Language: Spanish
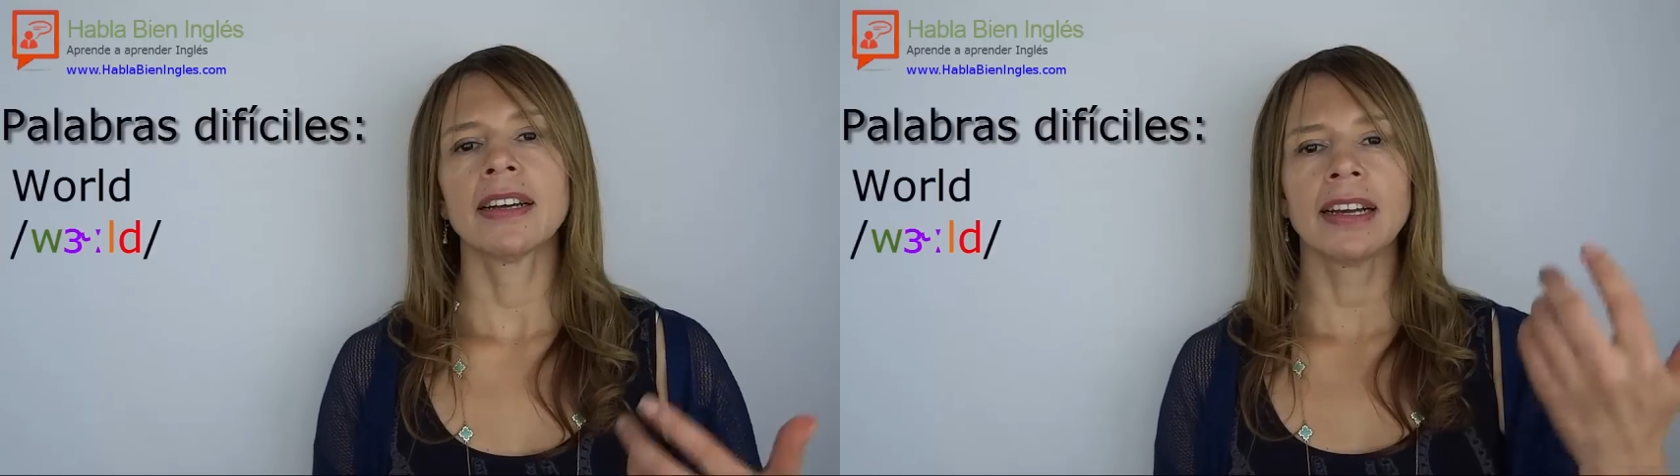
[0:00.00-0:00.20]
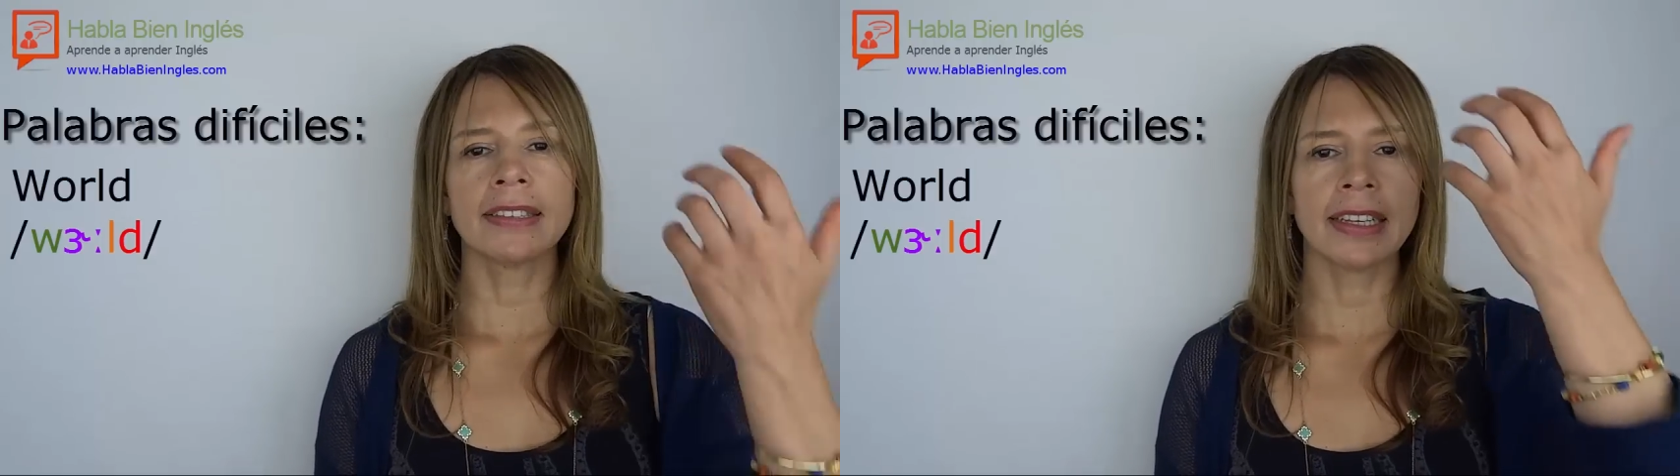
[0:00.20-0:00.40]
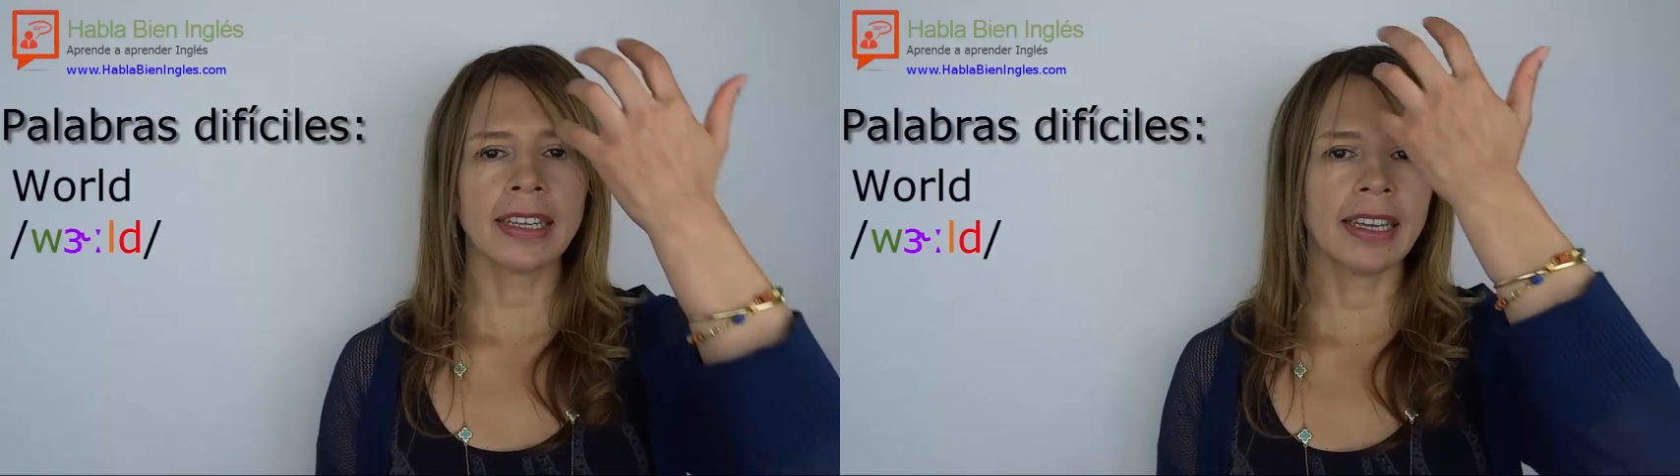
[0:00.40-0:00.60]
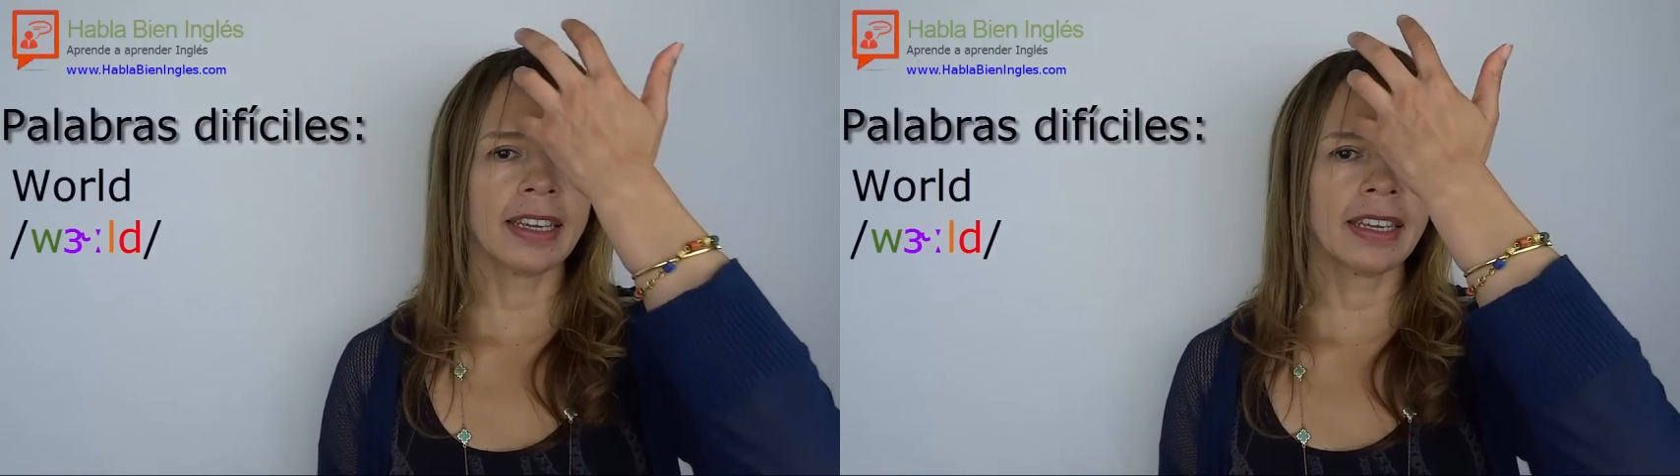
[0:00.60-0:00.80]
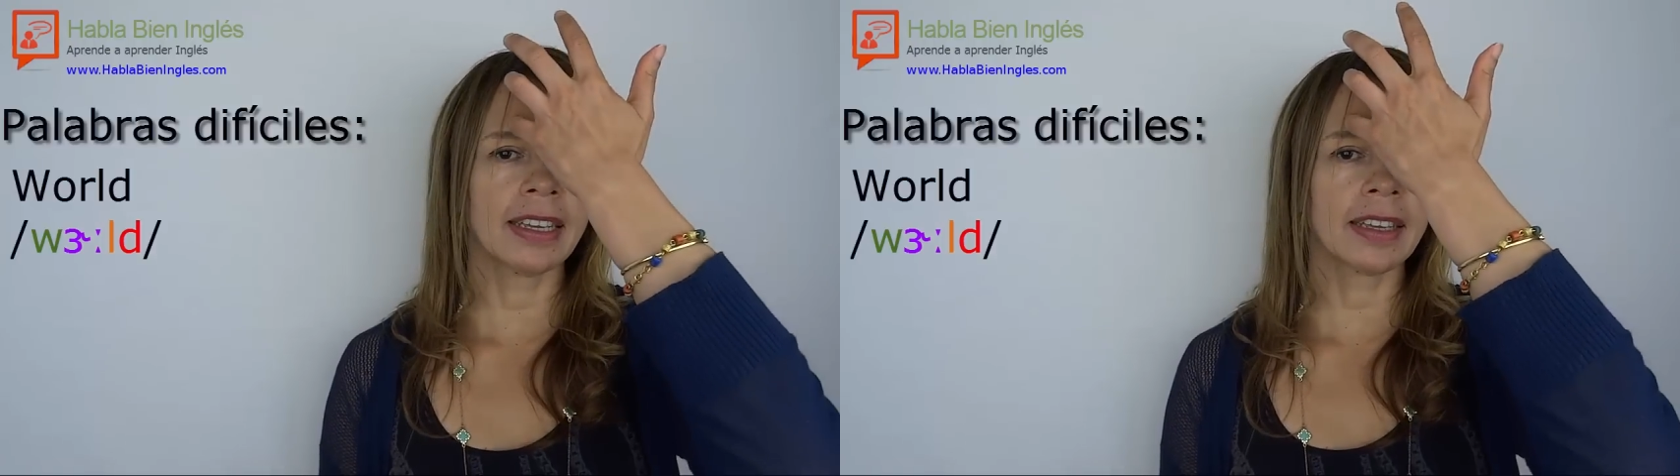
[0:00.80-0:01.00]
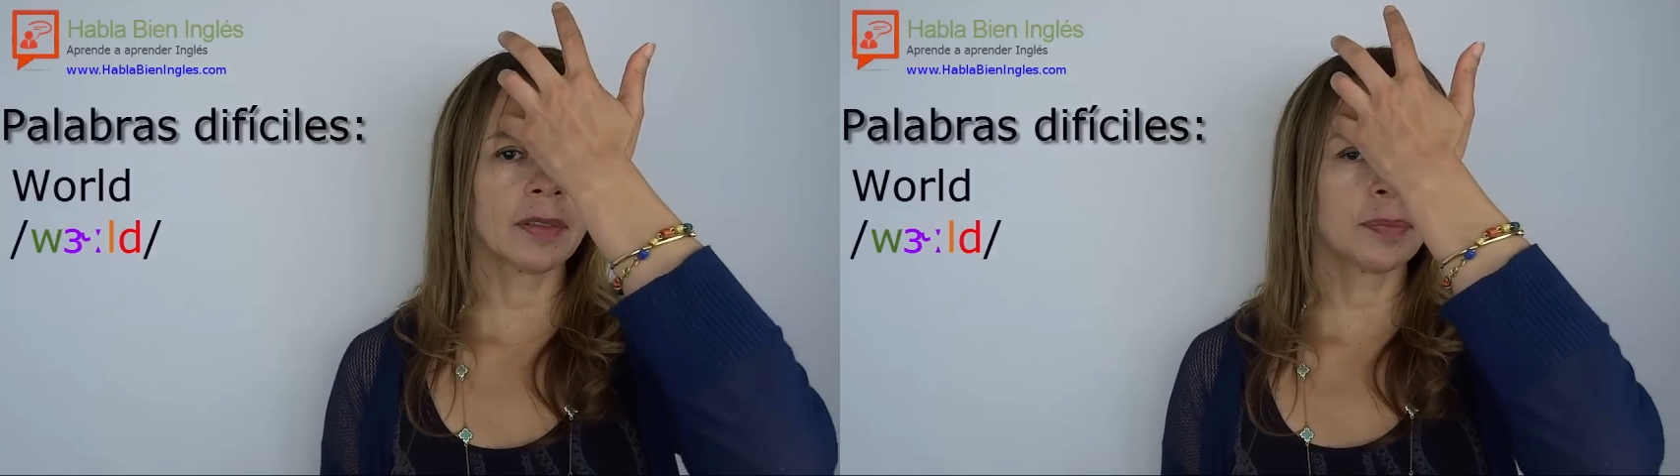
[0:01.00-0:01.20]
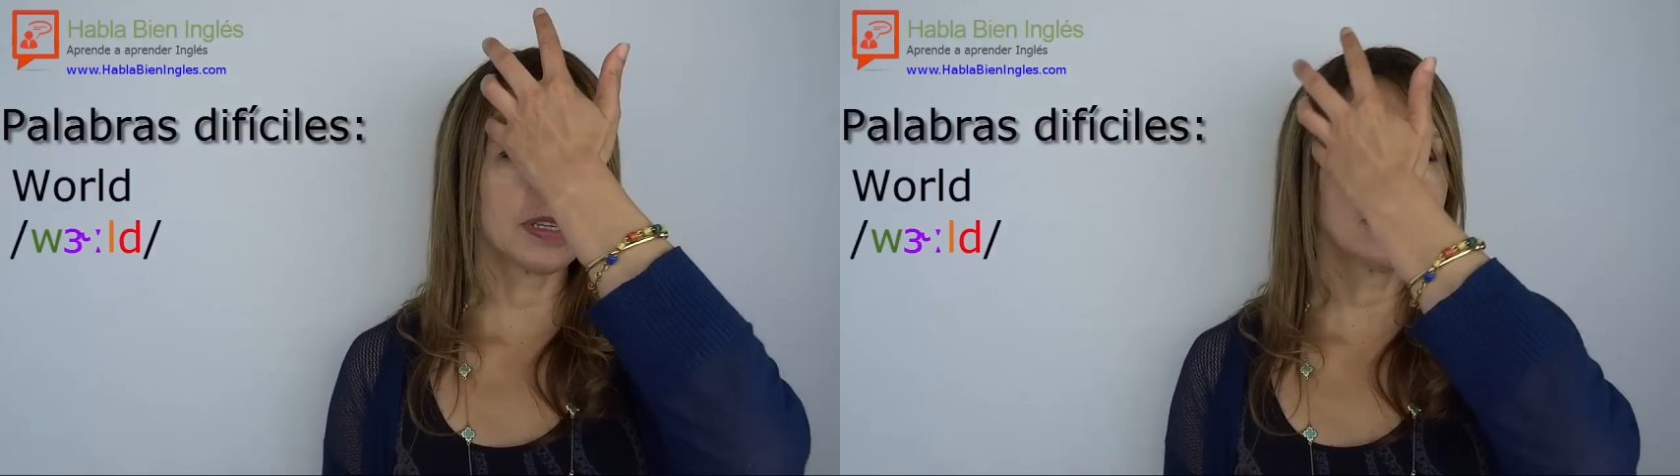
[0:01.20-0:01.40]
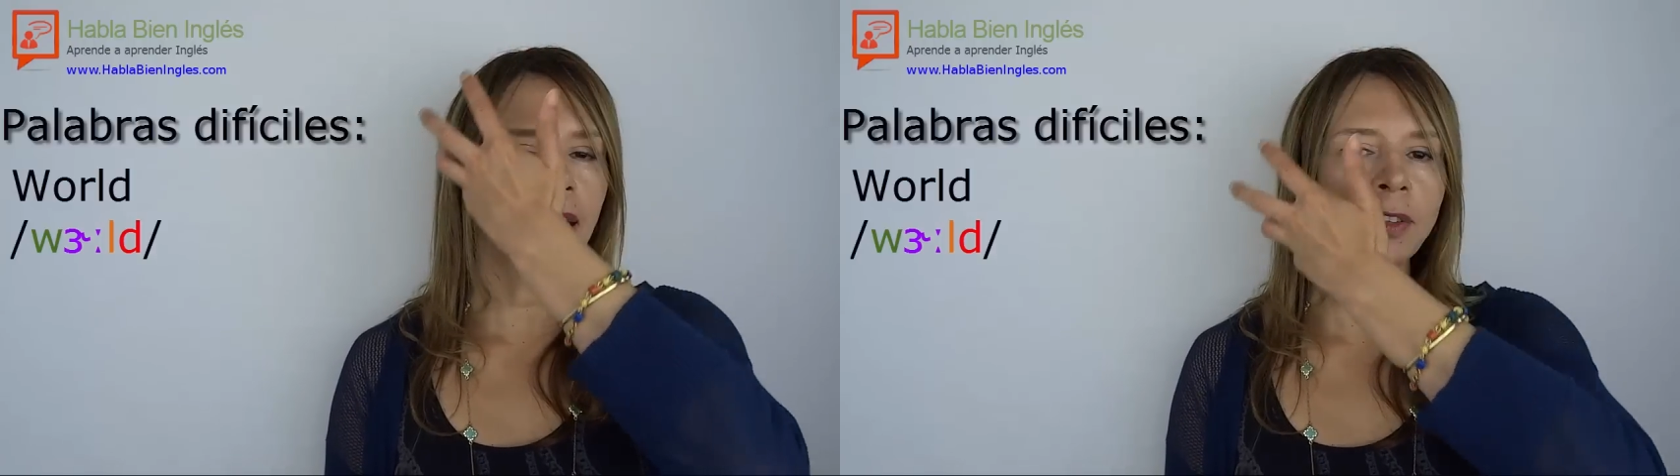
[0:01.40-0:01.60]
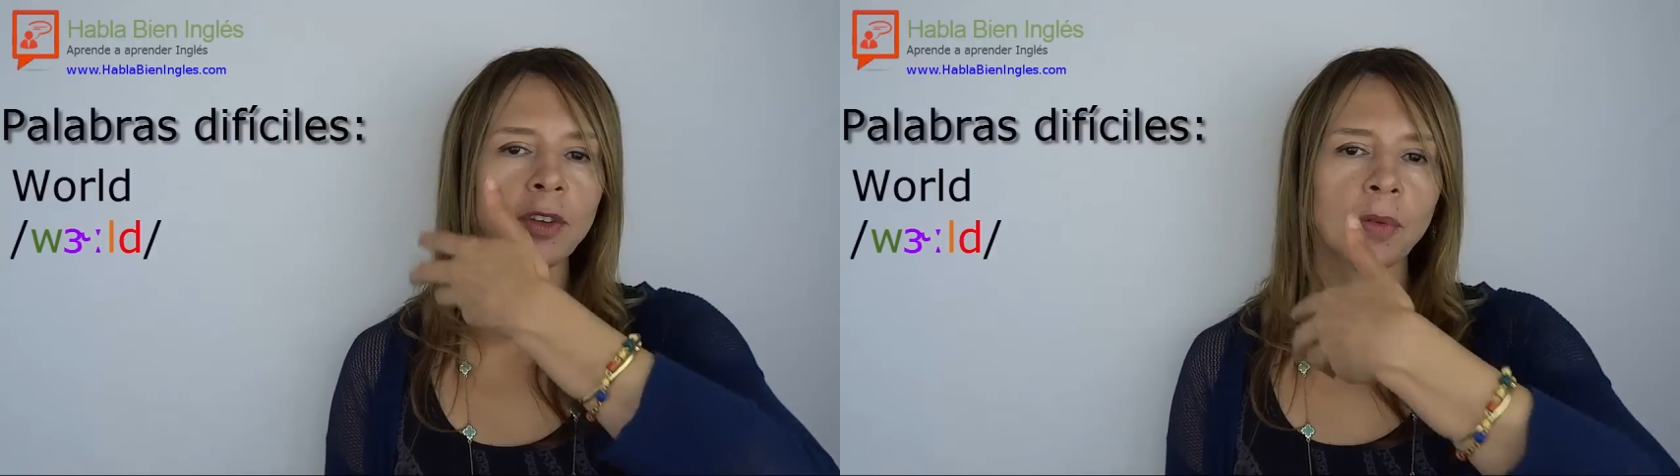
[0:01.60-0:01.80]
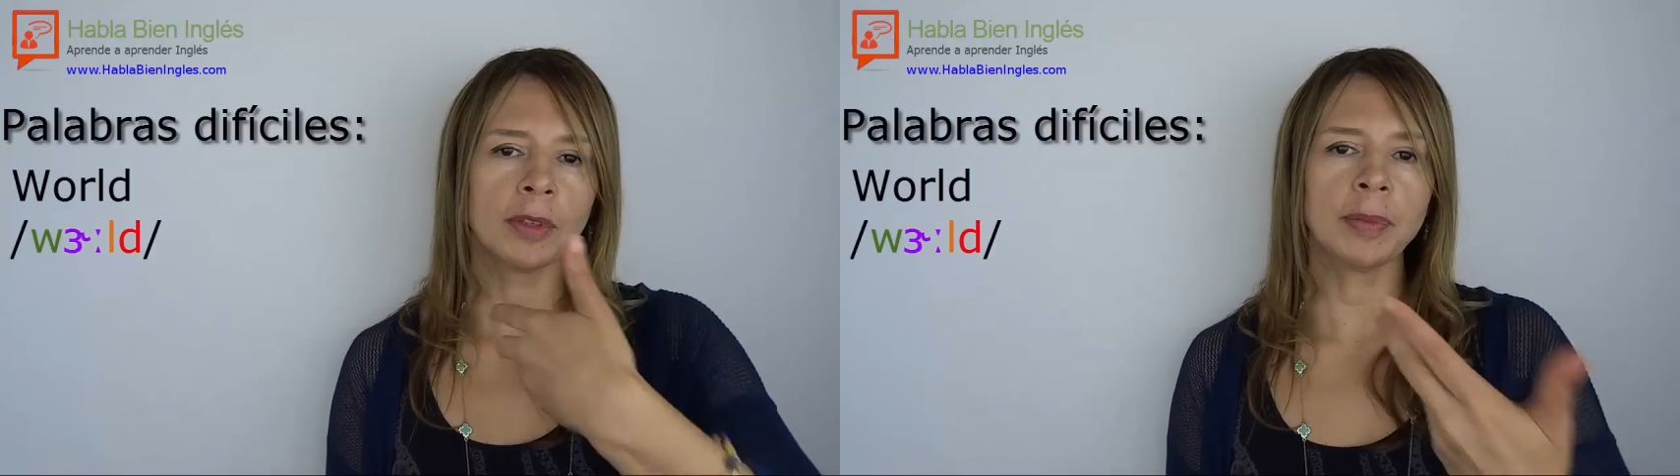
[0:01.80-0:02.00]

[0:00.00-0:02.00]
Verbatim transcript: hasta que pensando cómo